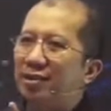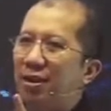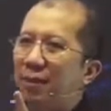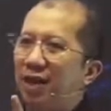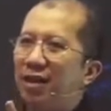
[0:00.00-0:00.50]

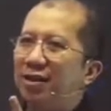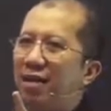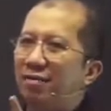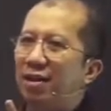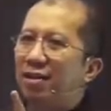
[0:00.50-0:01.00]
setiap kali
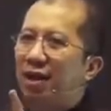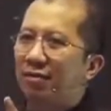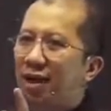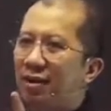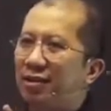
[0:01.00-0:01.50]
Natal
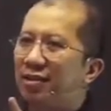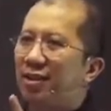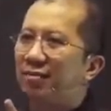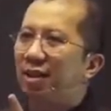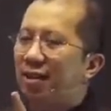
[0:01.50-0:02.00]
datang,
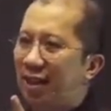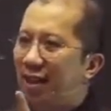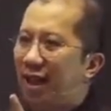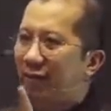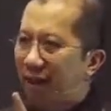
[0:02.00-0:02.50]
setan
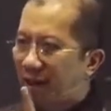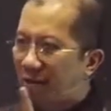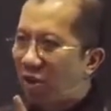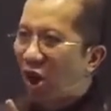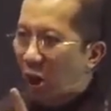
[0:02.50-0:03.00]
diingatkan,
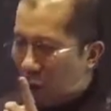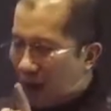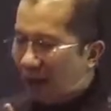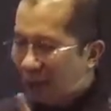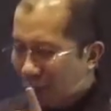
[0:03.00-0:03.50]

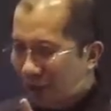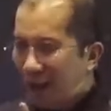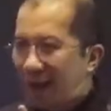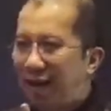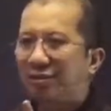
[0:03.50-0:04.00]

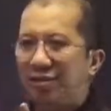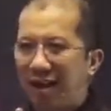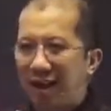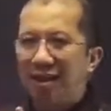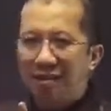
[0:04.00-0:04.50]
waktunya
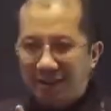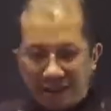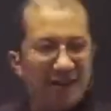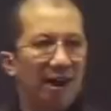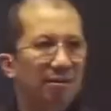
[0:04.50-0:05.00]
telah
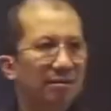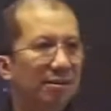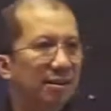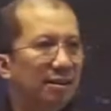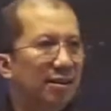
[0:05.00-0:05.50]
singkat.
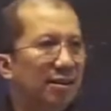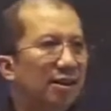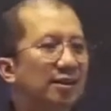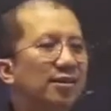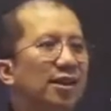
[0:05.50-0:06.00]

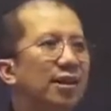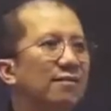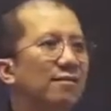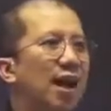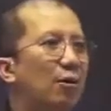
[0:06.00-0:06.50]

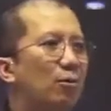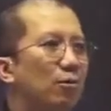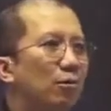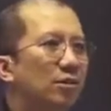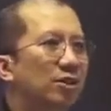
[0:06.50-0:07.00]
Setan
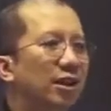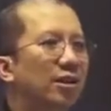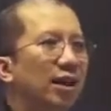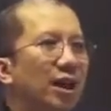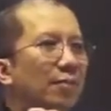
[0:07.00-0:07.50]
tahu
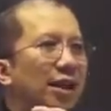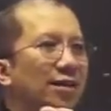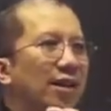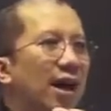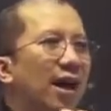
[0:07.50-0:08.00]

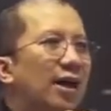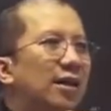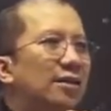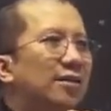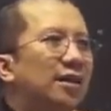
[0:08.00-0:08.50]
cengkramannya
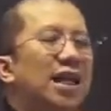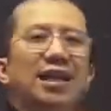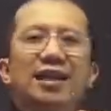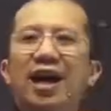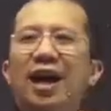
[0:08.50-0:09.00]

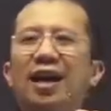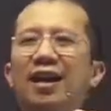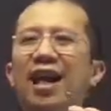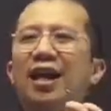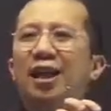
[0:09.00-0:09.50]
tidak
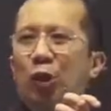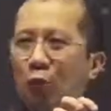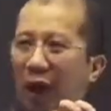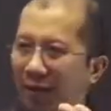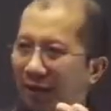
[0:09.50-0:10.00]
lagi
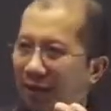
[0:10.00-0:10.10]
kuat.